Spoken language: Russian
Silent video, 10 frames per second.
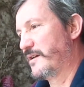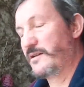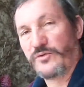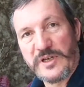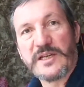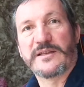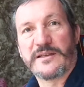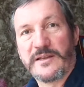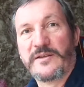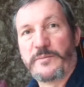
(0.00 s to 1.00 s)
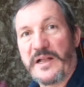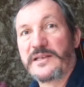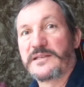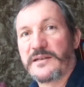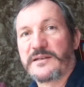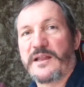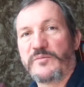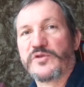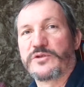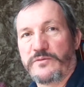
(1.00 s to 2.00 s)
Но ну, это дополнительно к
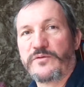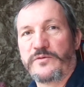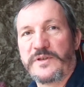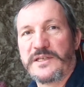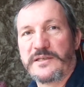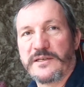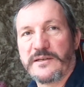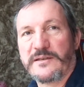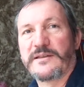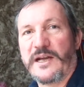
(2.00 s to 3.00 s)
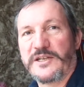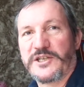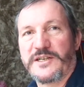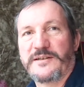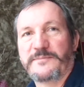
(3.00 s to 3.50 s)
тому, что вы увидите дальше.